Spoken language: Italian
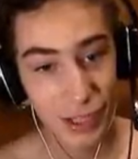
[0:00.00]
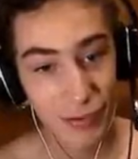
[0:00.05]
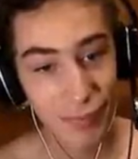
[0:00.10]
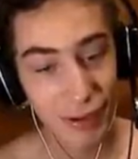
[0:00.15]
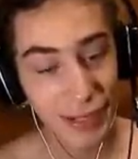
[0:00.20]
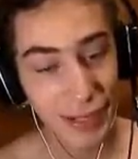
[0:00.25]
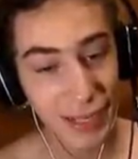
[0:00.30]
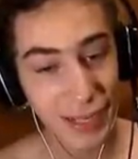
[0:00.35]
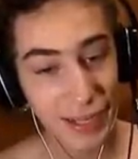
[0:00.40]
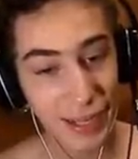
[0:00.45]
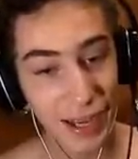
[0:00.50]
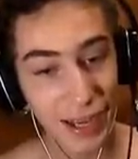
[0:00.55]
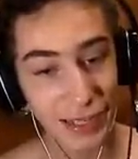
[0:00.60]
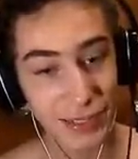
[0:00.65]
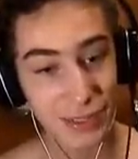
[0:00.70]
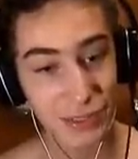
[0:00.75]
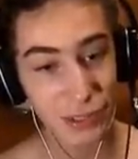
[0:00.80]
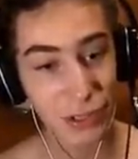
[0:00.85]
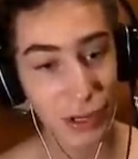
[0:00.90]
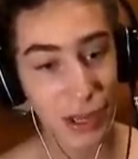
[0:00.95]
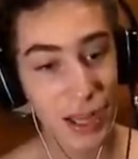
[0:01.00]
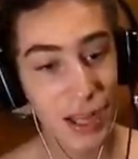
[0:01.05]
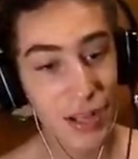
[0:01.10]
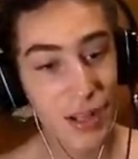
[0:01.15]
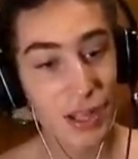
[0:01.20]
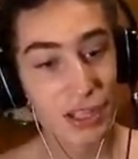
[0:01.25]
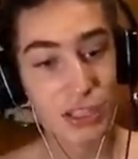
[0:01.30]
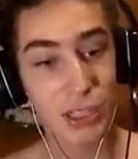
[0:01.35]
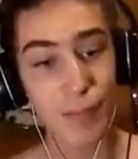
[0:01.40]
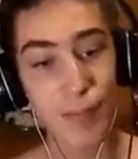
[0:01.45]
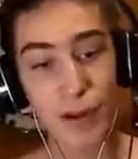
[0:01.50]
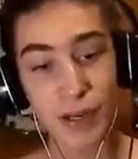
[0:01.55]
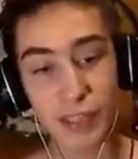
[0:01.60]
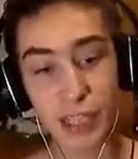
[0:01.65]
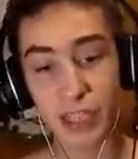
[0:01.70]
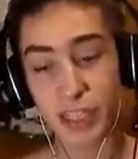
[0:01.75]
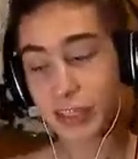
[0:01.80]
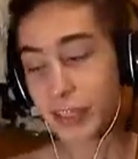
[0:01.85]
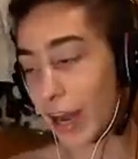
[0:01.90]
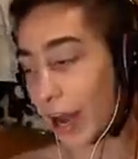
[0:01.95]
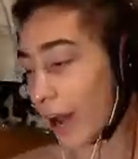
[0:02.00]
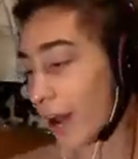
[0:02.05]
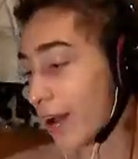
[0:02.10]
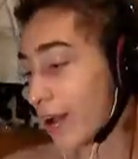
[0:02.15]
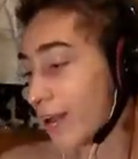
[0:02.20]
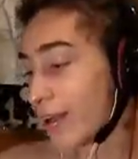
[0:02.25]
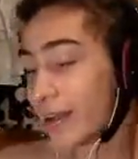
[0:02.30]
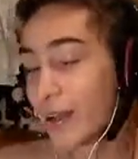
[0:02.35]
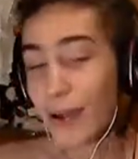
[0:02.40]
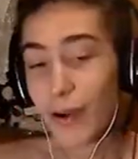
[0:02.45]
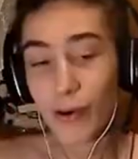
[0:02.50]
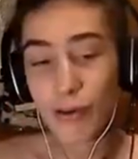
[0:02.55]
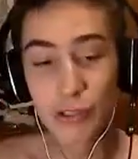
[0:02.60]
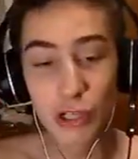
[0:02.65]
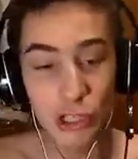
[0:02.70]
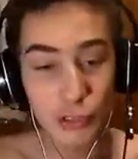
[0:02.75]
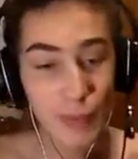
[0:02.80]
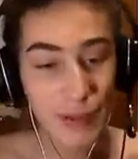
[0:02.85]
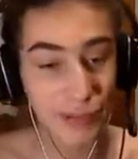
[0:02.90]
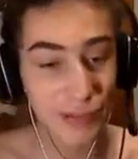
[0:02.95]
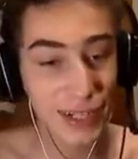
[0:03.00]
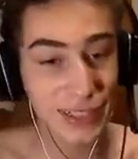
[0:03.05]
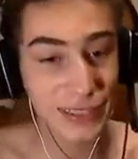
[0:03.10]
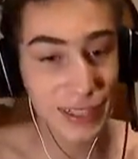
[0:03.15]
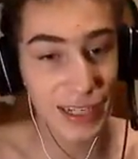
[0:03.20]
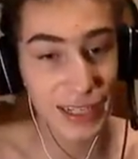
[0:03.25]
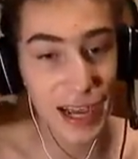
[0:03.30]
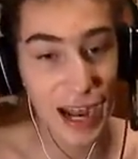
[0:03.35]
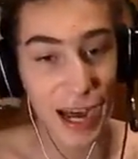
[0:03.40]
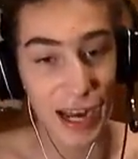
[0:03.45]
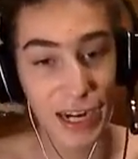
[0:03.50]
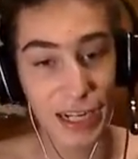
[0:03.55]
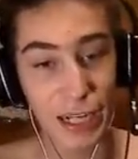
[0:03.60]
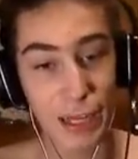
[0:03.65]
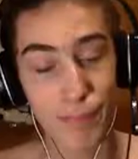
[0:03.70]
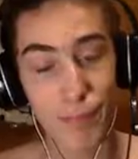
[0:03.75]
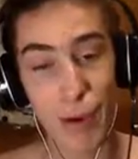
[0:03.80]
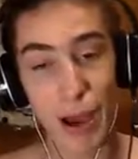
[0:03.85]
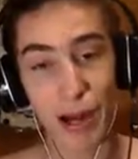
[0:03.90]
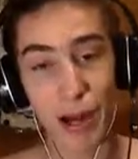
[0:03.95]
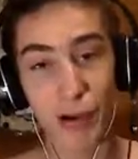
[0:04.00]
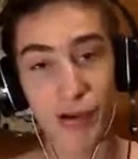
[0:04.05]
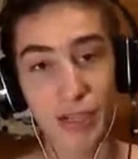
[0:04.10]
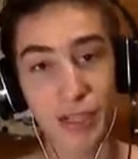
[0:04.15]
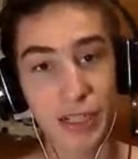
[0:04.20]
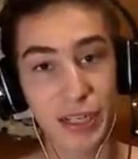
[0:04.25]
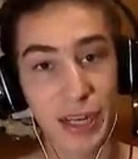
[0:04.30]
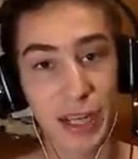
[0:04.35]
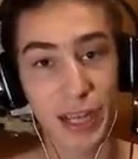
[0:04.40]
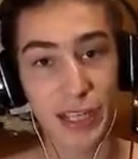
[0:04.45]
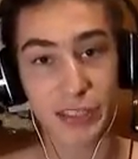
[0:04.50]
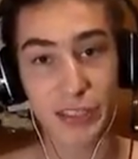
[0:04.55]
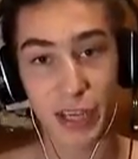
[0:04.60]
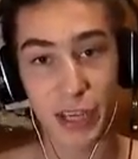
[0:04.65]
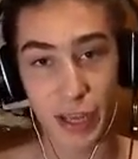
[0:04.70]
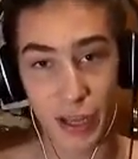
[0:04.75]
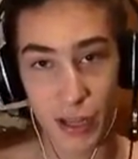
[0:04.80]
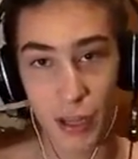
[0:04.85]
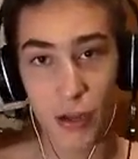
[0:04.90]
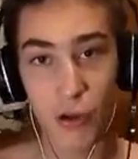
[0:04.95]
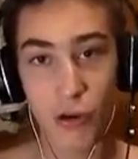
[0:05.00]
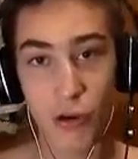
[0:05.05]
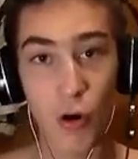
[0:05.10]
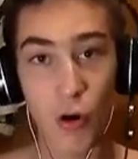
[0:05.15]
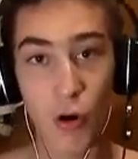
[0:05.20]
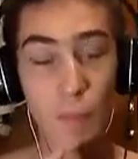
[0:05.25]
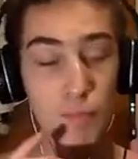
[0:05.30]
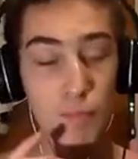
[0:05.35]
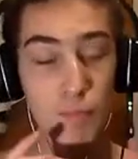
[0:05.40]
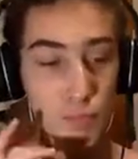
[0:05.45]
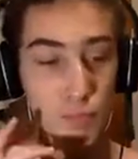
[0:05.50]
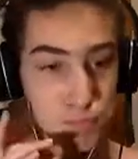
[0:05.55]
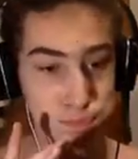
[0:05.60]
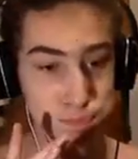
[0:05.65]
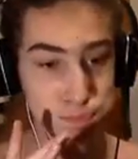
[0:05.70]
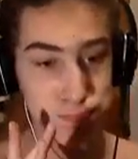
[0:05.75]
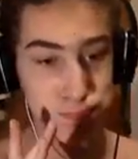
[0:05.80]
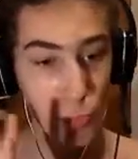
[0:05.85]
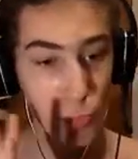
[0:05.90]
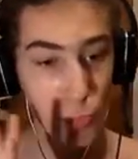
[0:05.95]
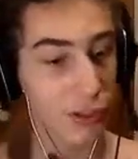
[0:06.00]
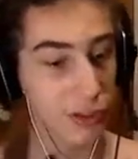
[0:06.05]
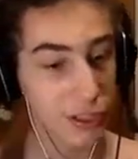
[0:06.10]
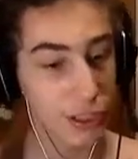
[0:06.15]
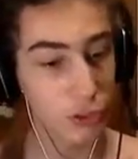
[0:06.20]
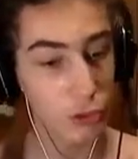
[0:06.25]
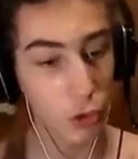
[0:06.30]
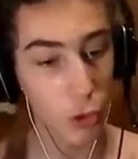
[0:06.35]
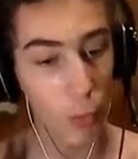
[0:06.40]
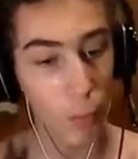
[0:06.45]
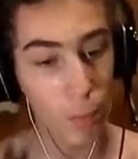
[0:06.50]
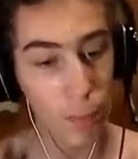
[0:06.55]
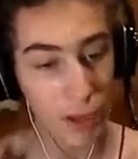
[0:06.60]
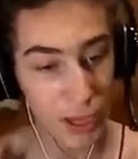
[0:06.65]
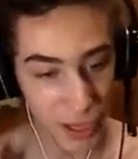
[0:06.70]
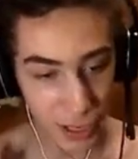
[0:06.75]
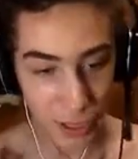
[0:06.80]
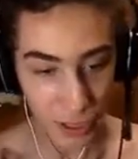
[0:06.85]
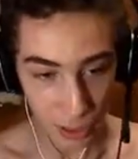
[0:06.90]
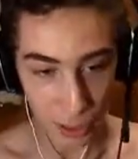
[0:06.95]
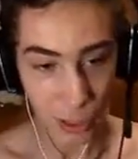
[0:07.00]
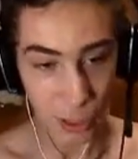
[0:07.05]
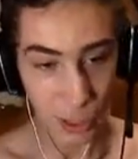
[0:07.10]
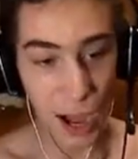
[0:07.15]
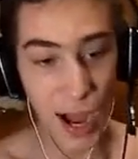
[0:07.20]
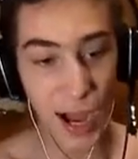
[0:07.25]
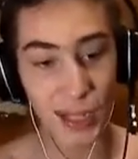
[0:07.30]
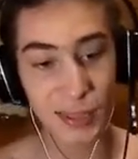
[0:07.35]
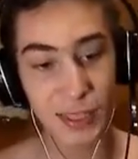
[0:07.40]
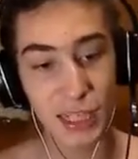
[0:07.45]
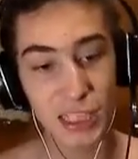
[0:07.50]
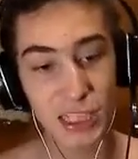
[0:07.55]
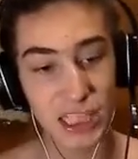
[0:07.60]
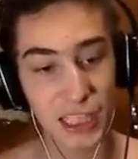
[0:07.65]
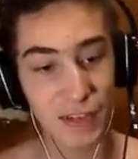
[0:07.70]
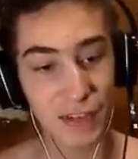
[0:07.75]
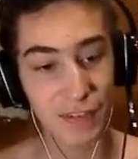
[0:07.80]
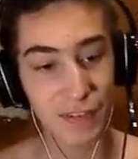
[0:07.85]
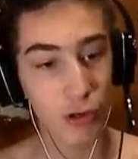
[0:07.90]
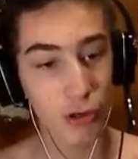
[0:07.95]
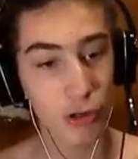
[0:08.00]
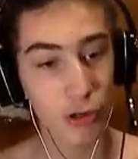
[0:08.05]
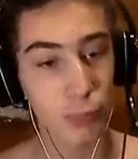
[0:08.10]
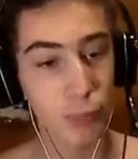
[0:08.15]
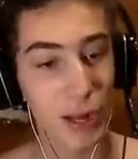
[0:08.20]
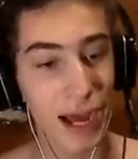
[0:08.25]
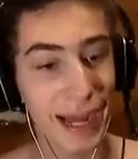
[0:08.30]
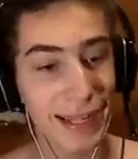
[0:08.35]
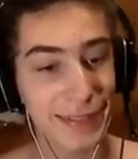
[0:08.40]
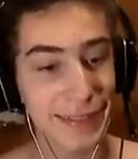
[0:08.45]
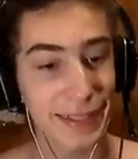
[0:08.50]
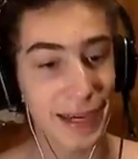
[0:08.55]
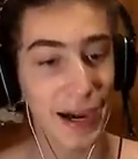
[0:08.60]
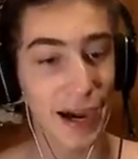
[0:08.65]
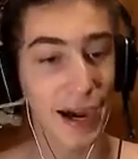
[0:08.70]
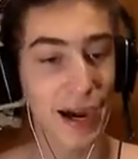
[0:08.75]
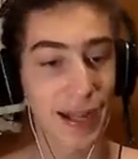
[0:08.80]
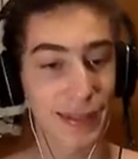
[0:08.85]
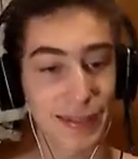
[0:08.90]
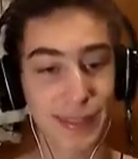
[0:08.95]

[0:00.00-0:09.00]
Ma che cazzo è? Siamo partiti da uno sbattatore seriale che parla un inglese con molti dubbi a tizi che vengono stuprati, a